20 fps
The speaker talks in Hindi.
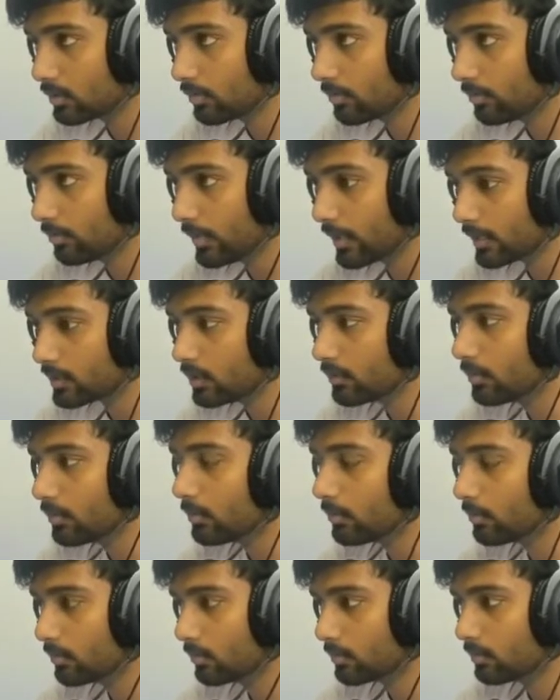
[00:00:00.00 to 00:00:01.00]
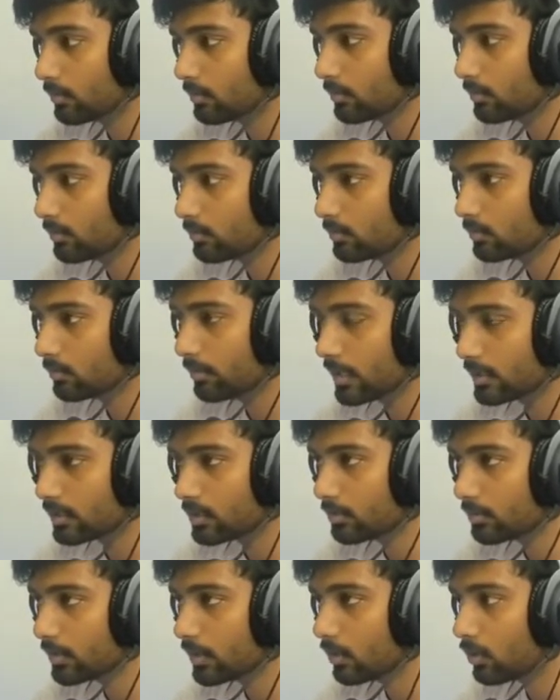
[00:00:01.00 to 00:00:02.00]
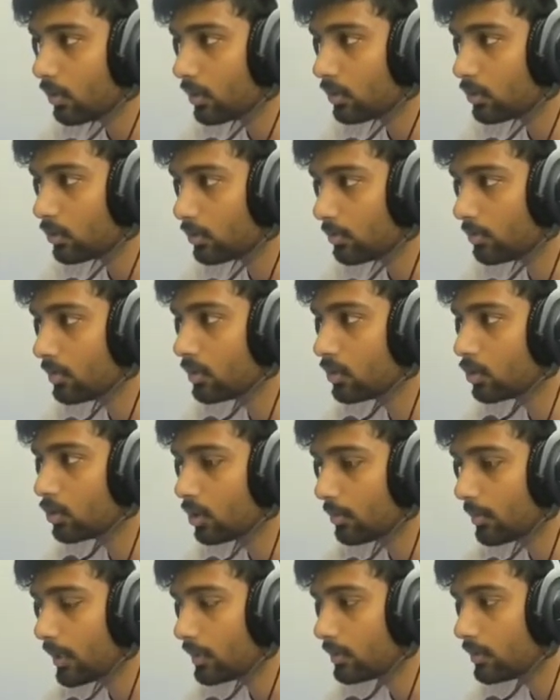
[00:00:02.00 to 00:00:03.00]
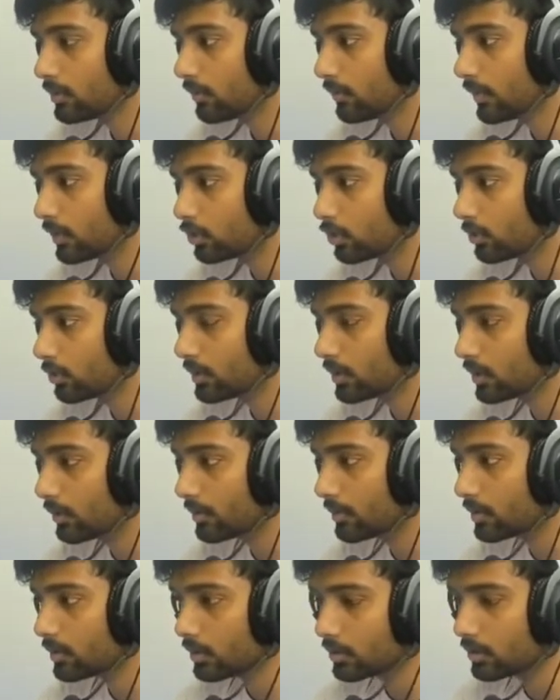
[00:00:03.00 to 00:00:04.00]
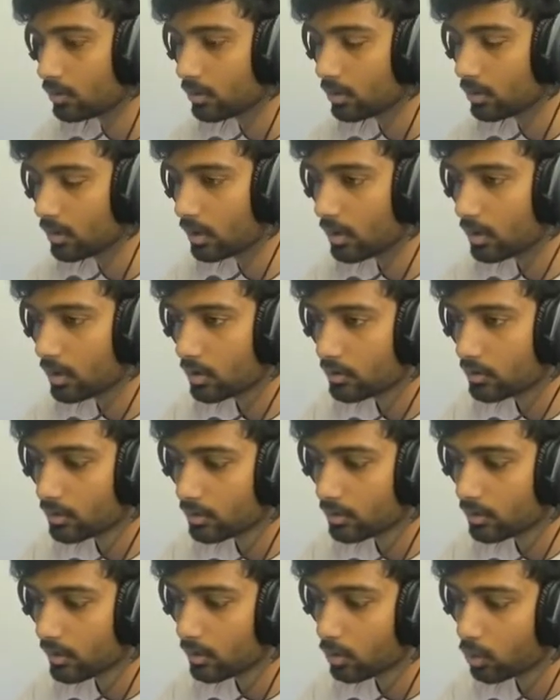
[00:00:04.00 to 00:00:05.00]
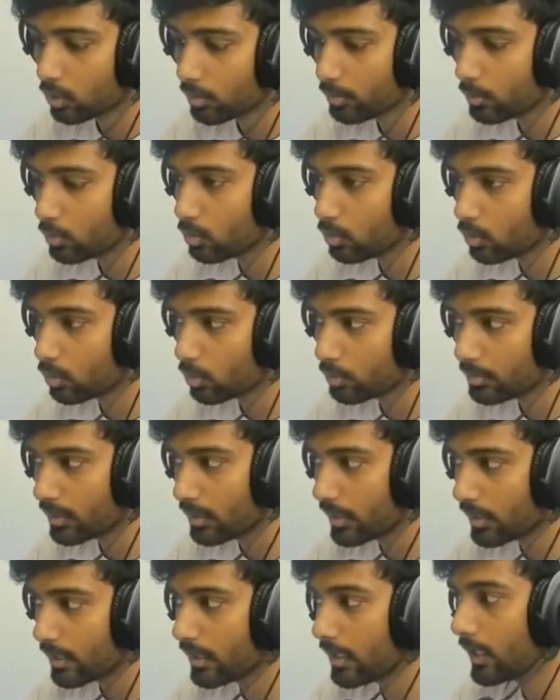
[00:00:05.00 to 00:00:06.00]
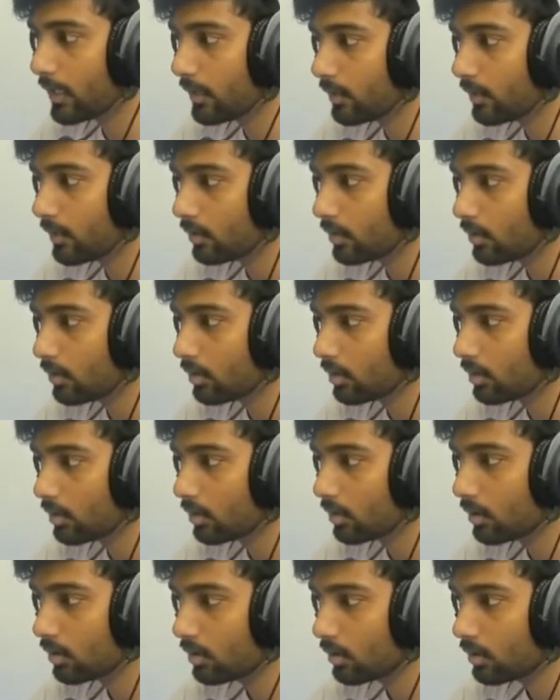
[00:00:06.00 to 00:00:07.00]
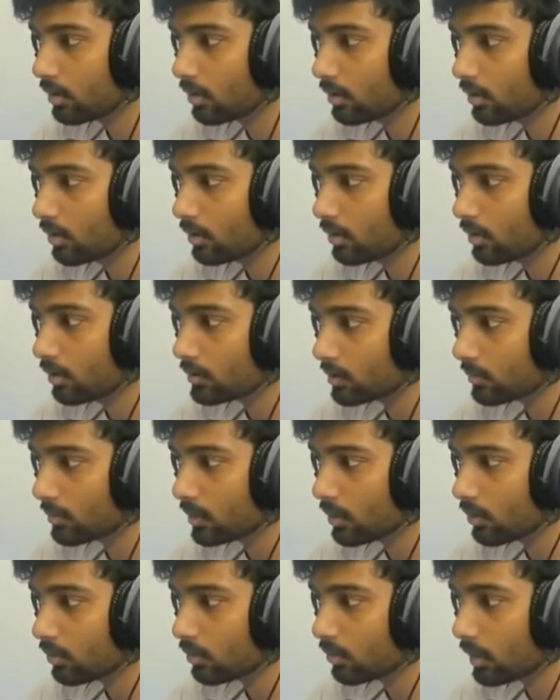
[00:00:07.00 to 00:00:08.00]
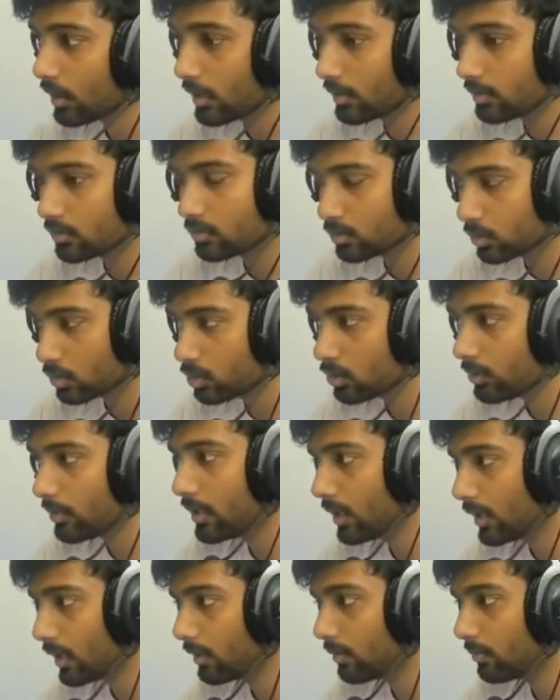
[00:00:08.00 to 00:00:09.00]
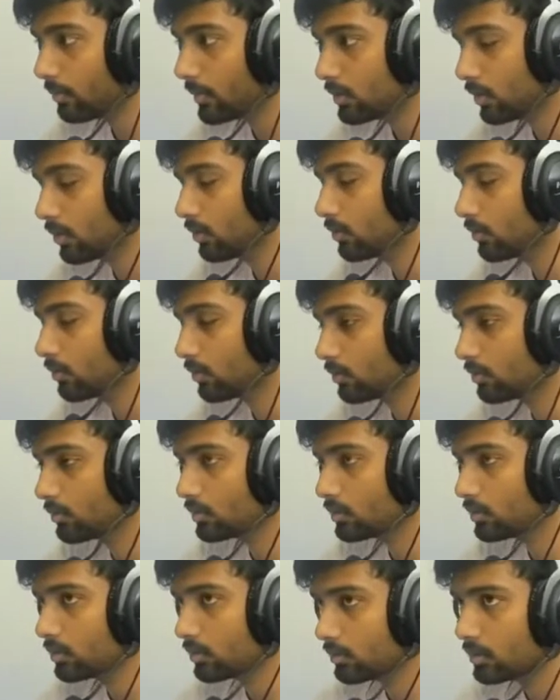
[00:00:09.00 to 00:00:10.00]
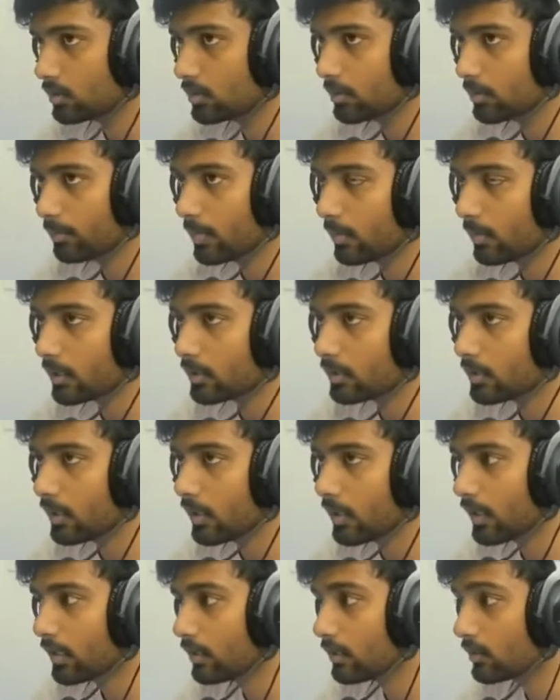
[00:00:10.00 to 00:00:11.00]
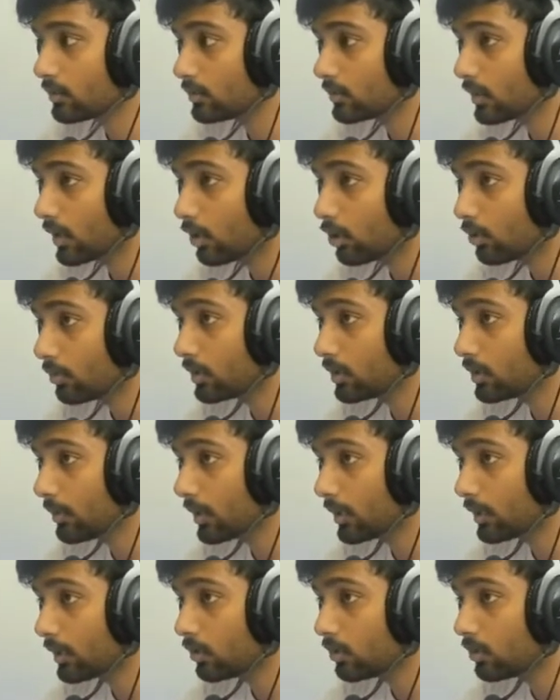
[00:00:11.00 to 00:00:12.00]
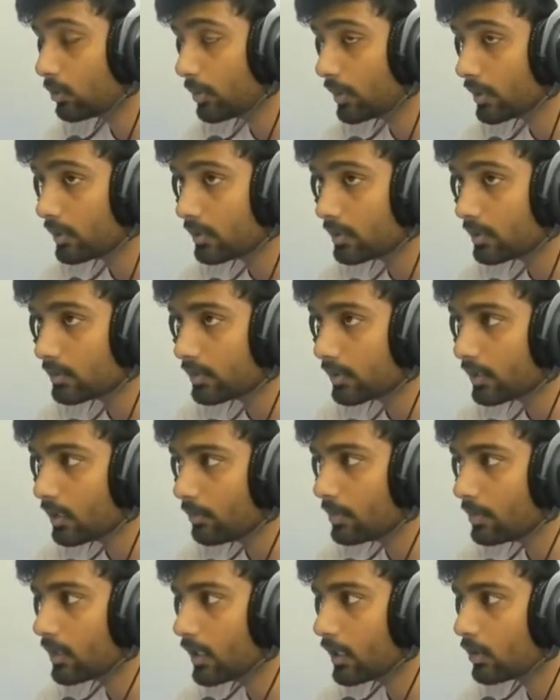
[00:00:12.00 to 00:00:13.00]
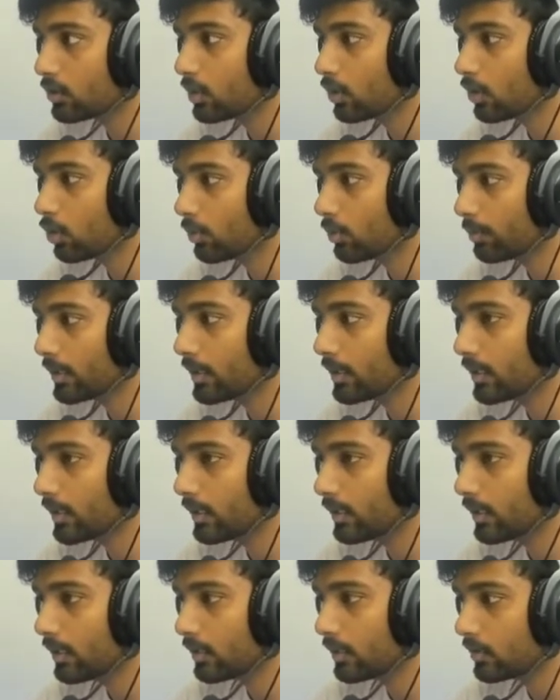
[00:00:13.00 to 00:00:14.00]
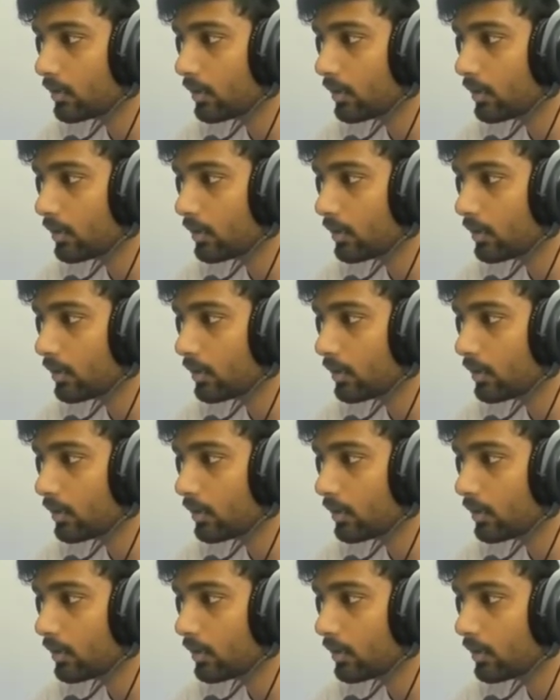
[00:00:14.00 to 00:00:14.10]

मैक्सिमम मैचेस में देखोगे तुम तो हमारे सिर्फ एक दो बंदे बच्चे जिसने टॉप टू टॉप थ्री लेके आया समझ रहे हो अगर सोचो भाई अगर मैं देखो सिंपल बात है अगर चारों बंदे बाकी हो तो भाई किल्स के लिए भी जाए थोड़ा ओपनली खेल ले